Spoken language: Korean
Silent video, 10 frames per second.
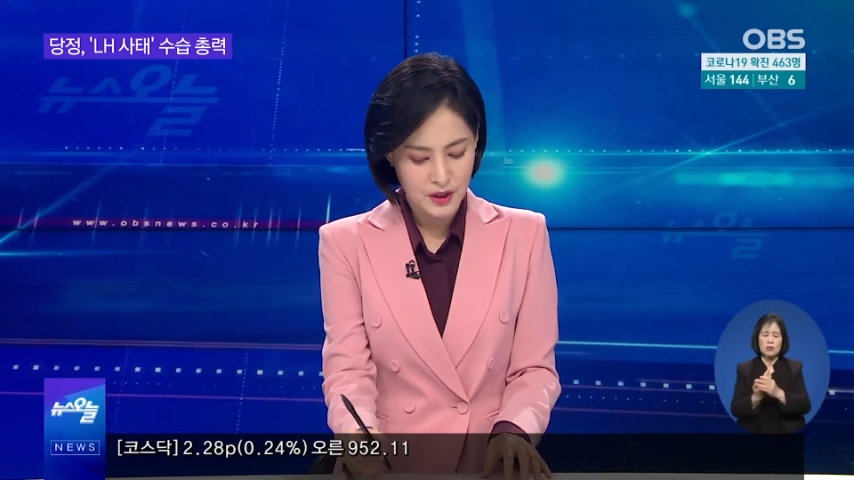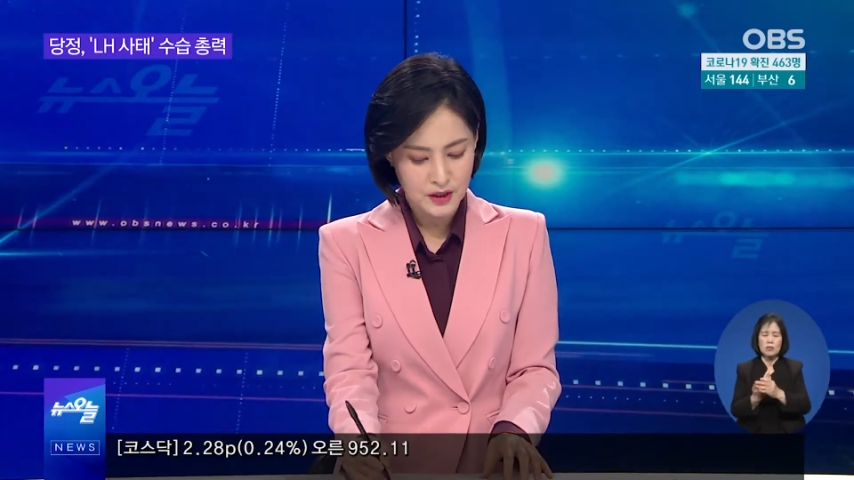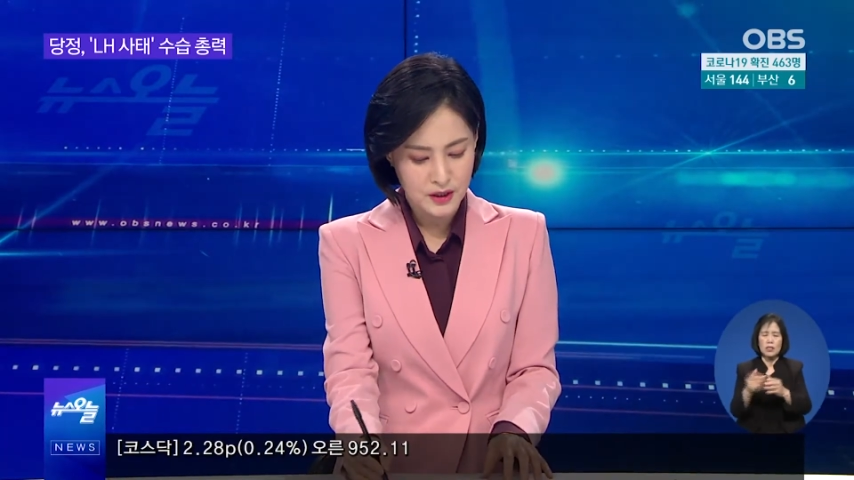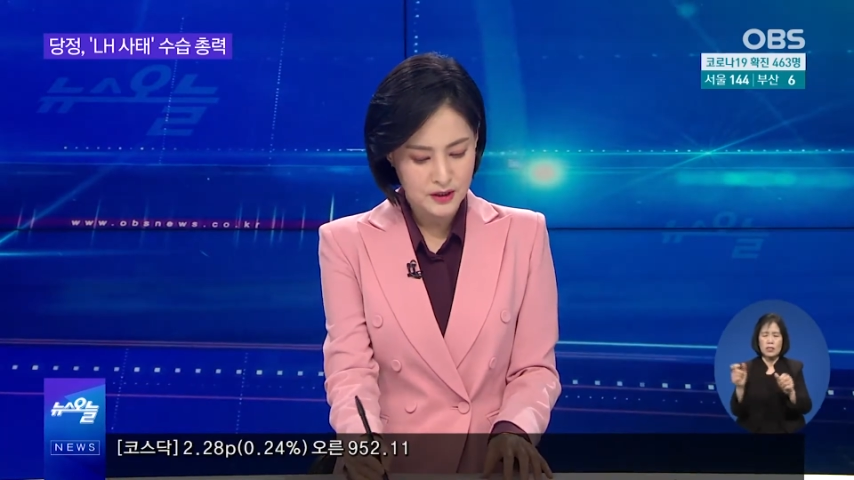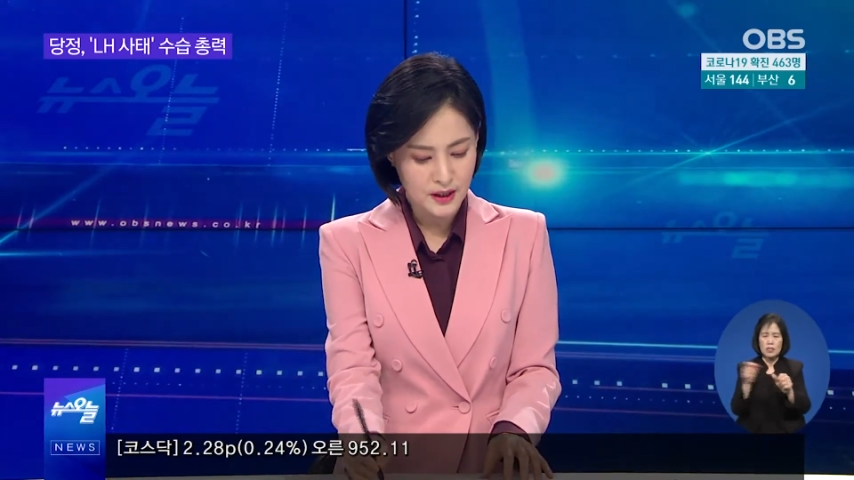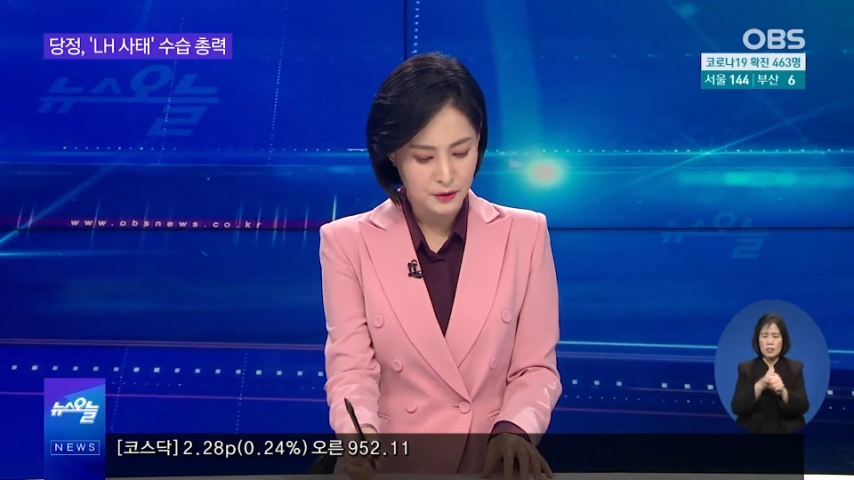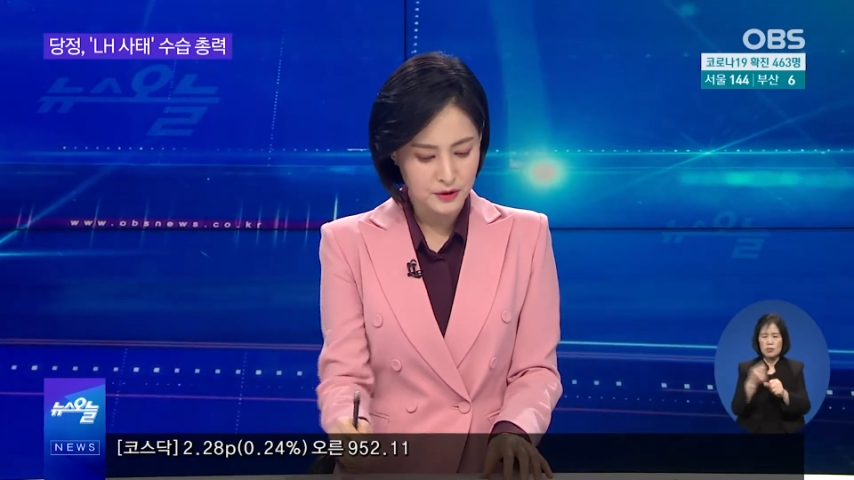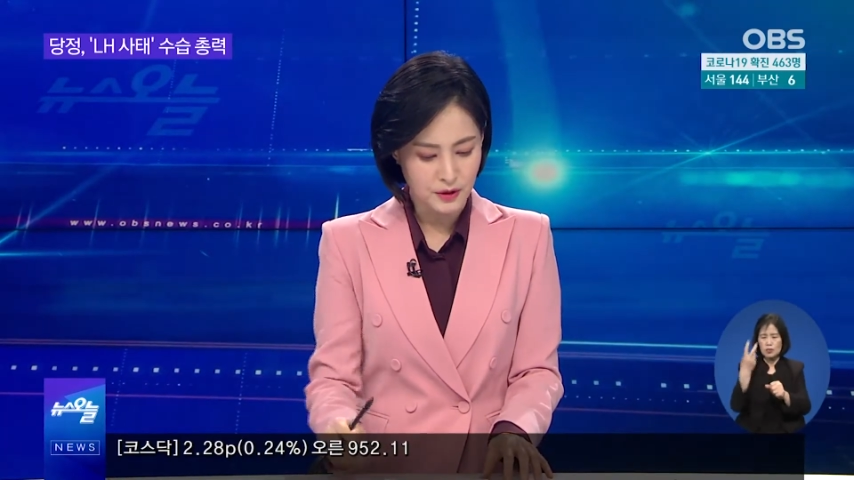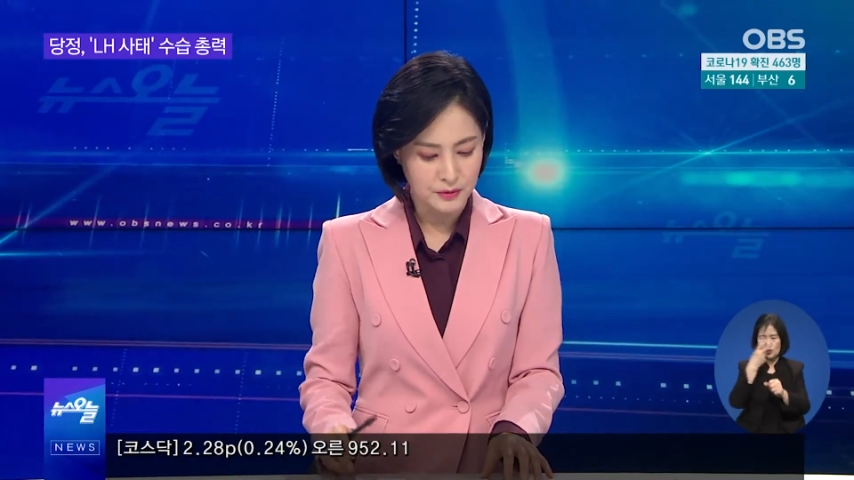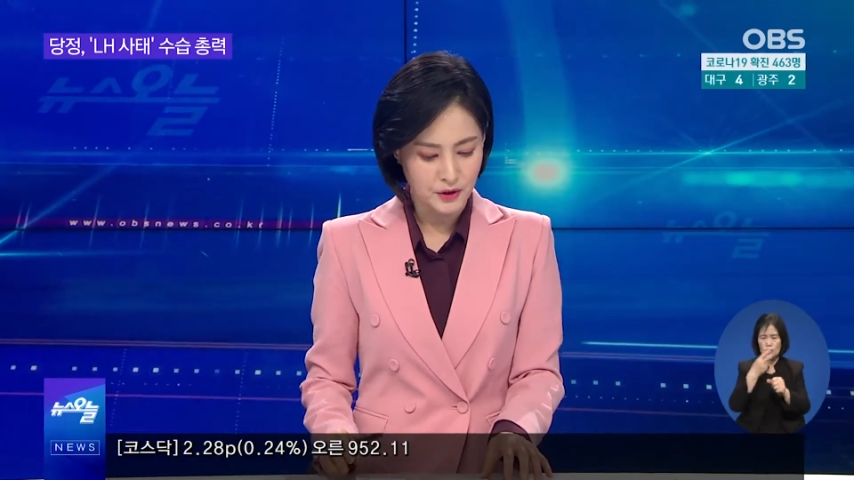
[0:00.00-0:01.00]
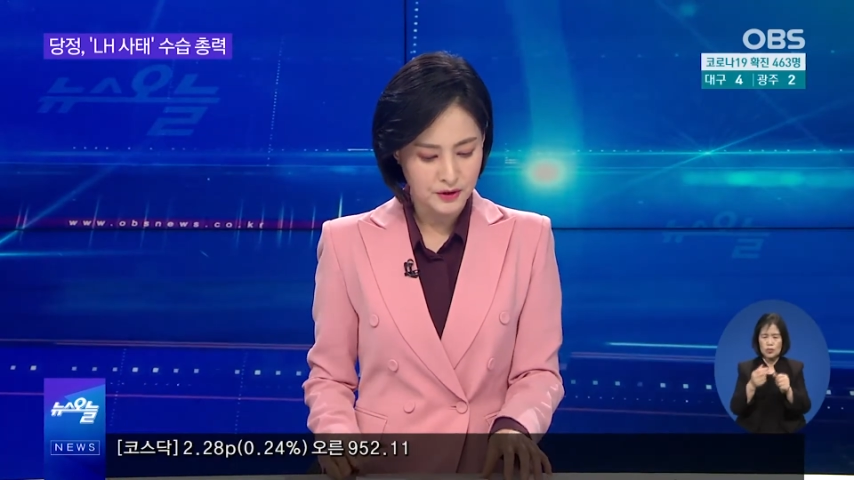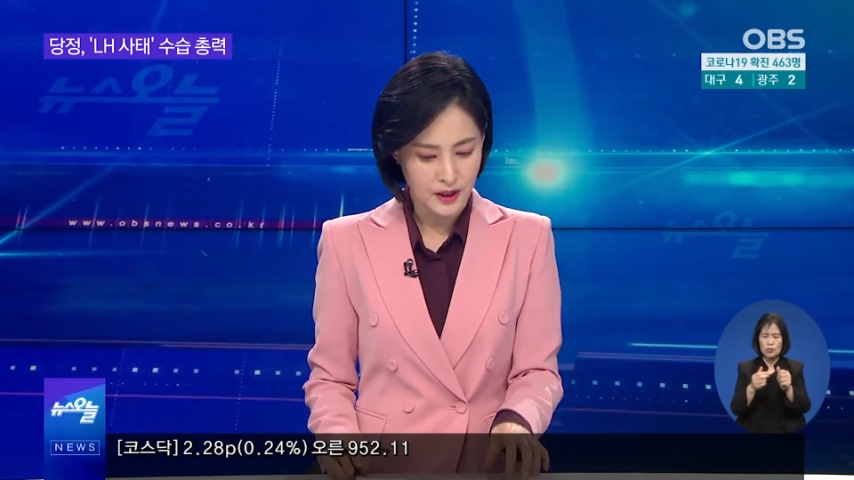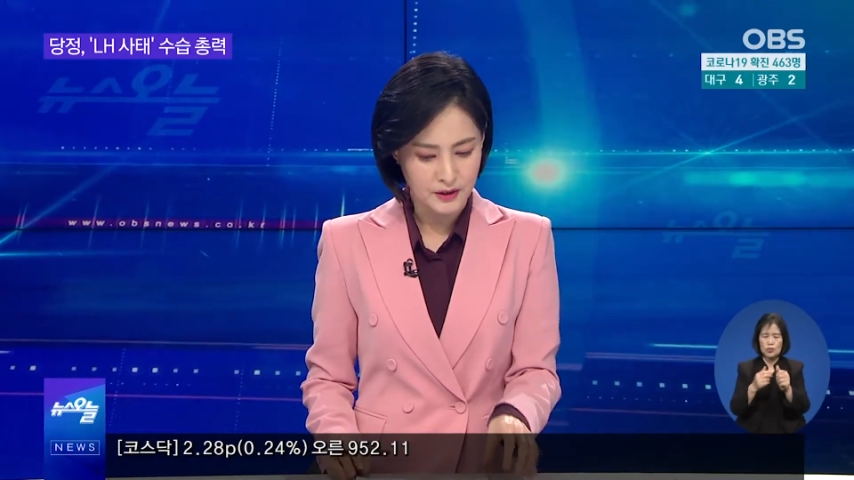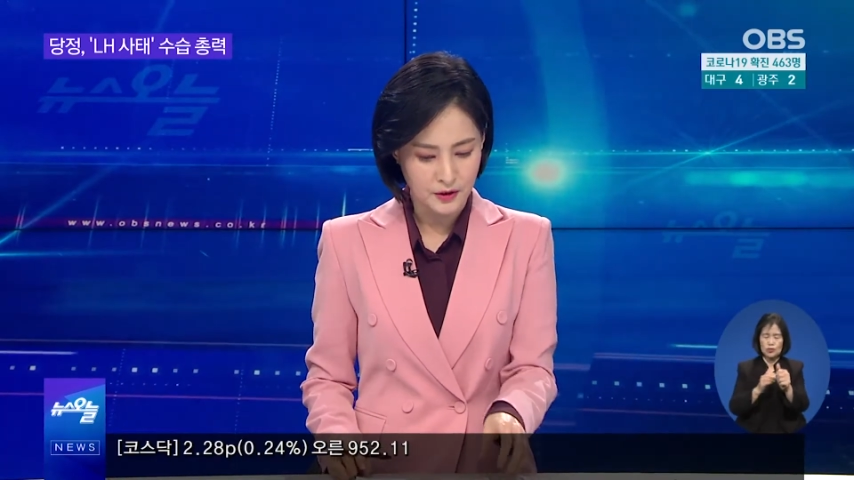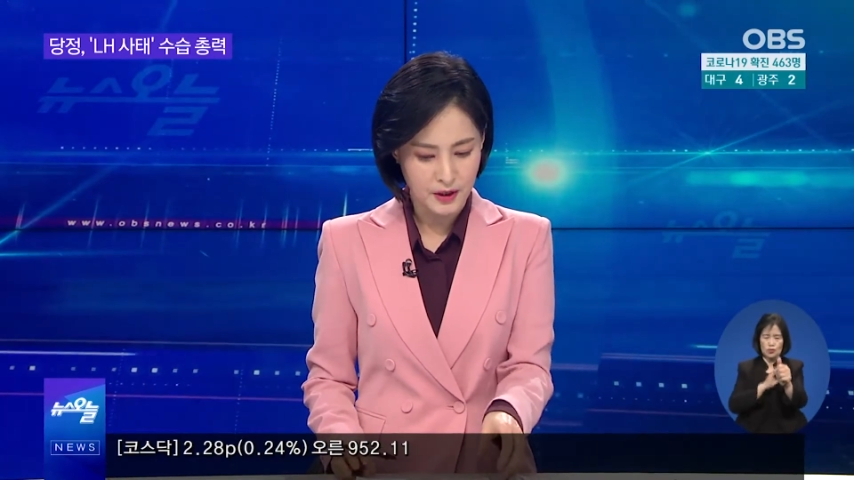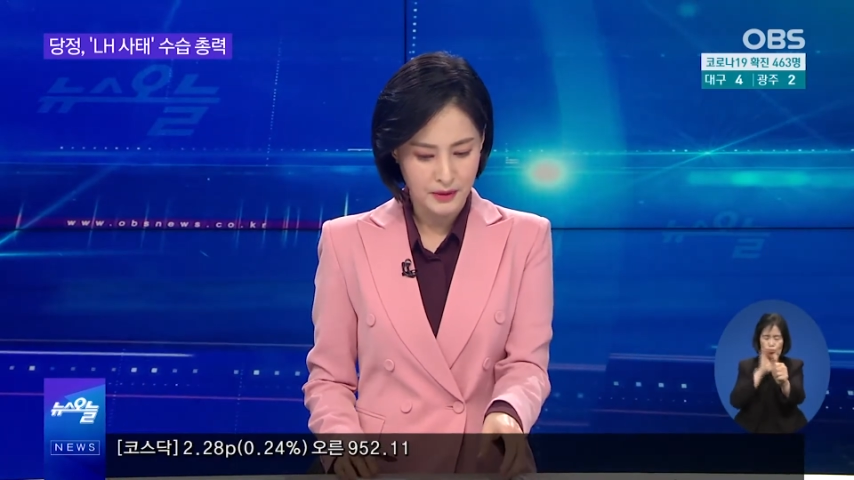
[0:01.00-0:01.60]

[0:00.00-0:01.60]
이 자료를 넘겼다 이렇게